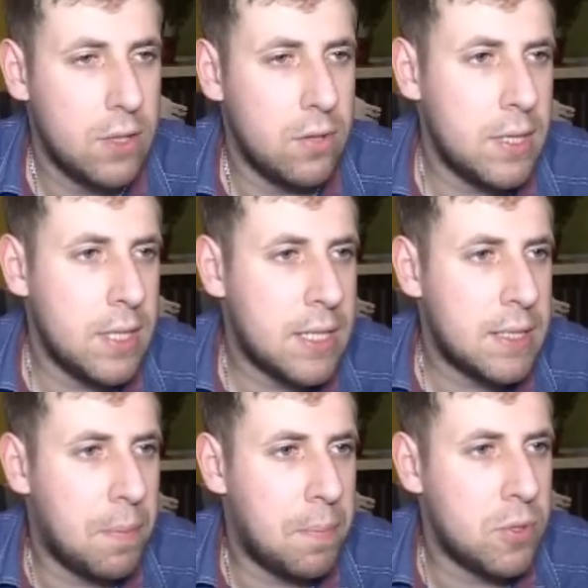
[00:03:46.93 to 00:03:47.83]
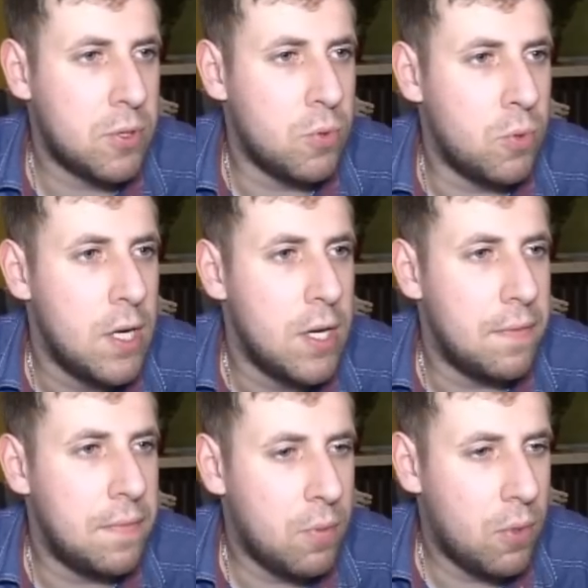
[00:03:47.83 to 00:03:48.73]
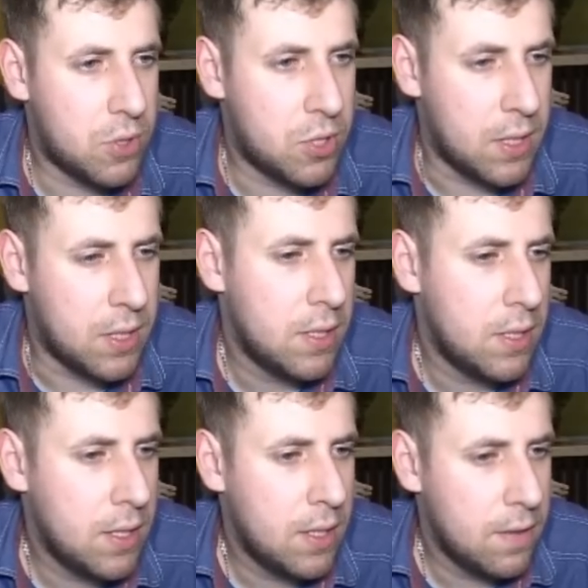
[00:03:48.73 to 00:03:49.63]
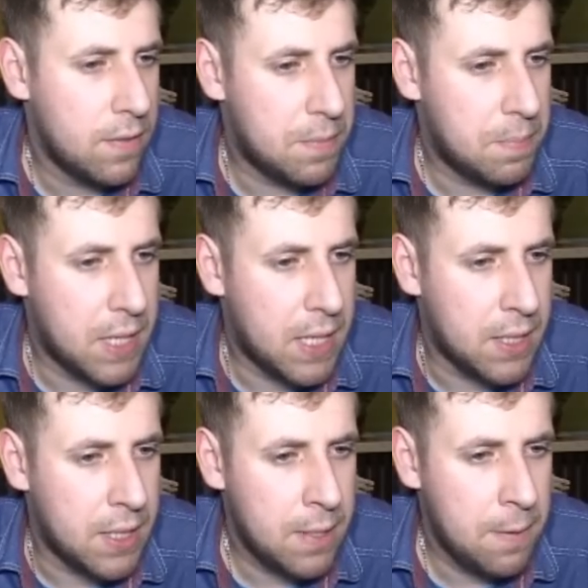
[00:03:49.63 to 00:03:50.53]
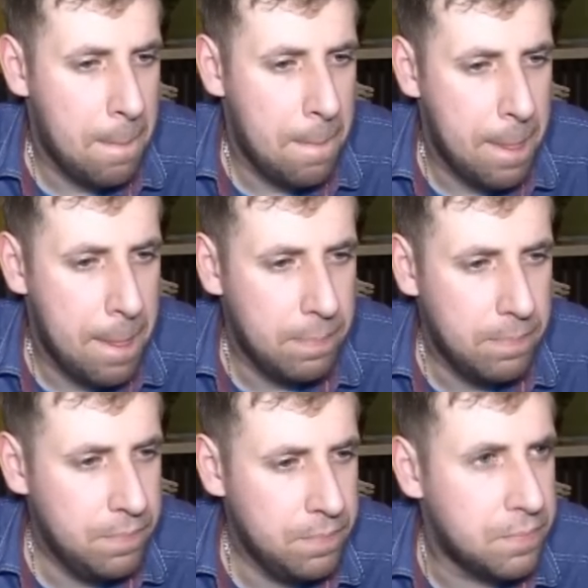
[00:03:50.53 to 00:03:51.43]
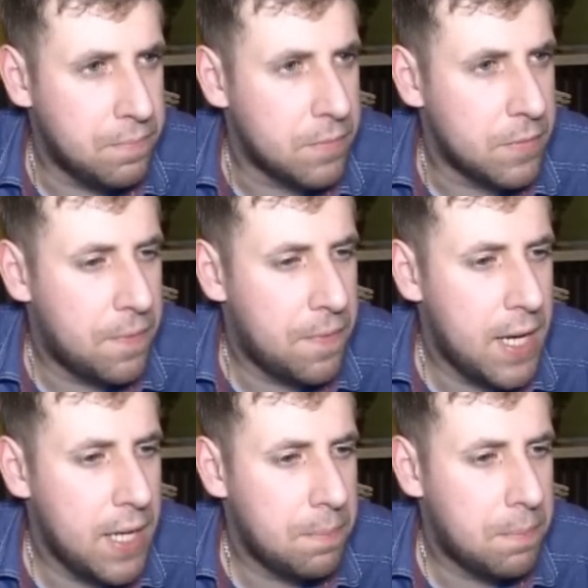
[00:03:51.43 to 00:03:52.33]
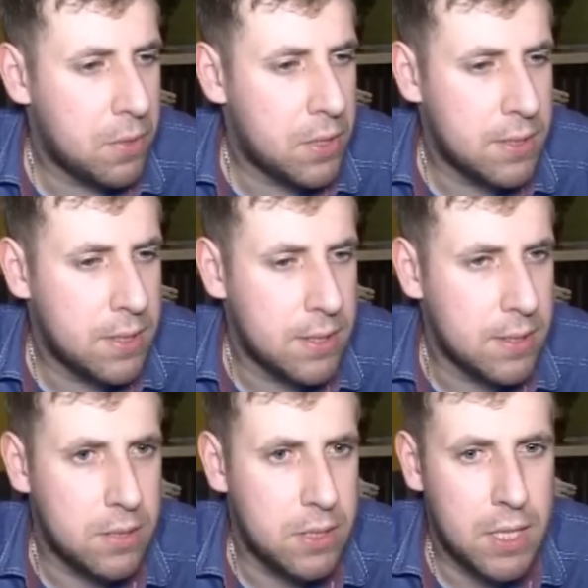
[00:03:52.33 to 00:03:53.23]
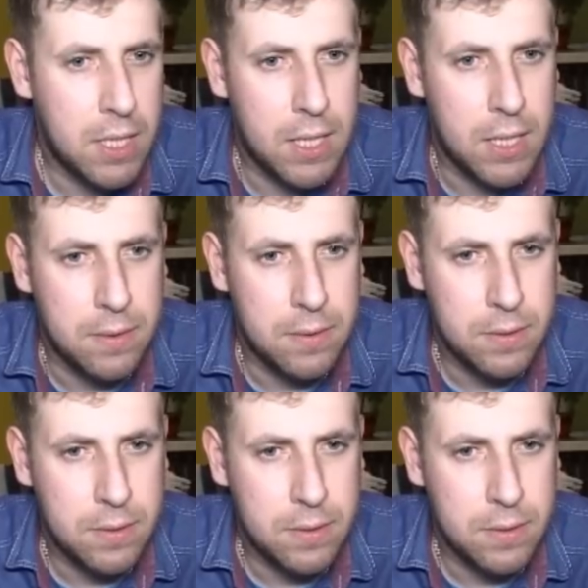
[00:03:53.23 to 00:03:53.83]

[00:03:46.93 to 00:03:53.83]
No i teraz po prostu wyłączę wspieranie. Mm, Find Project Settings General